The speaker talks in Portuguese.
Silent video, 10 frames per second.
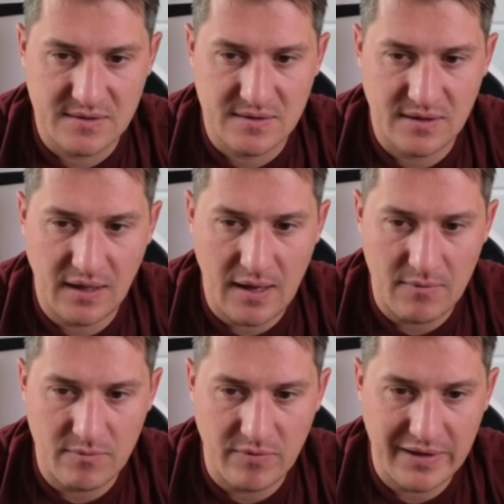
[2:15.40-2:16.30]
Olha lá,
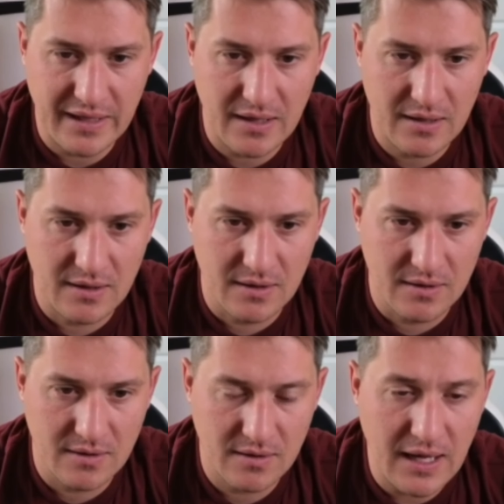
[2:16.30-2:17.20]
vai dar...
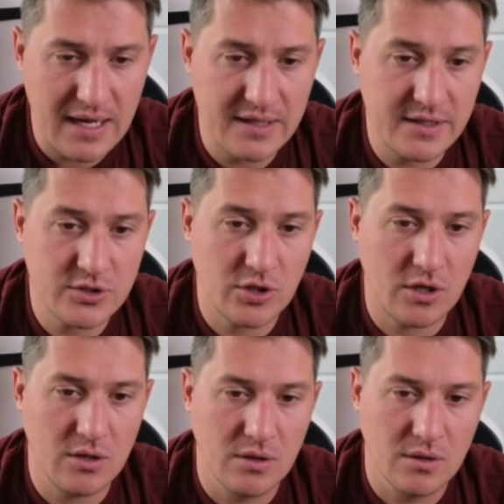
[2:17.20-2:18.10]
Ah, ele deixou!